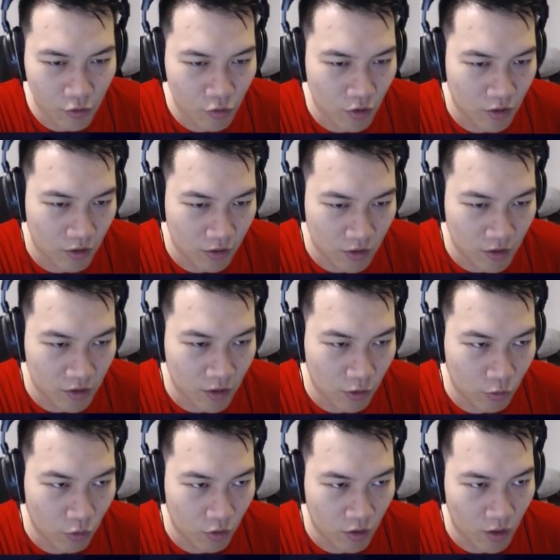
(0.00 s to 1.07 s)
所以你这个圣
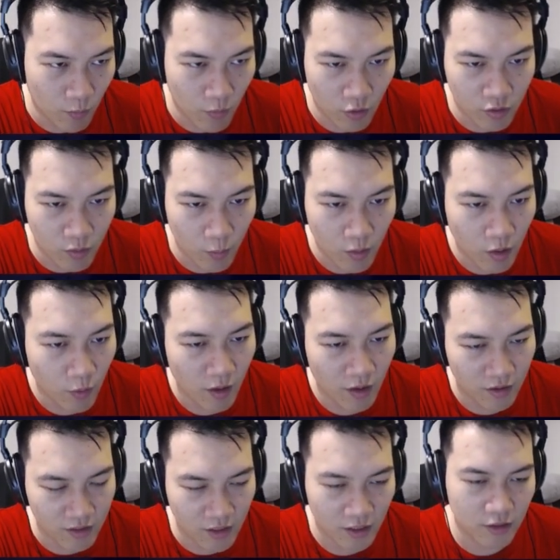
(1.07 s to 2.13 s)
盾也没有什么额外
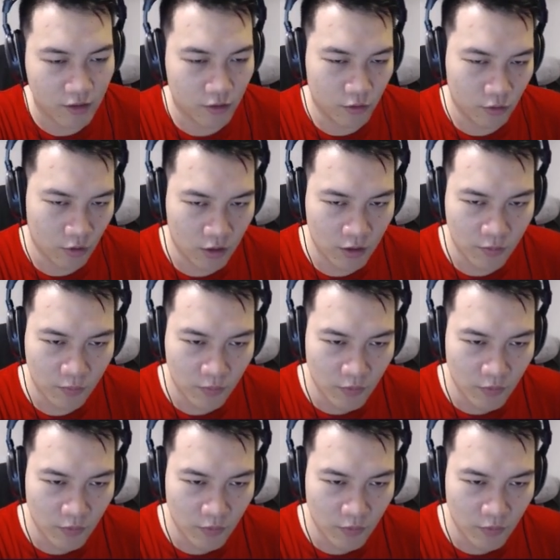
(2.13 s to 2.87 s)
价值，所以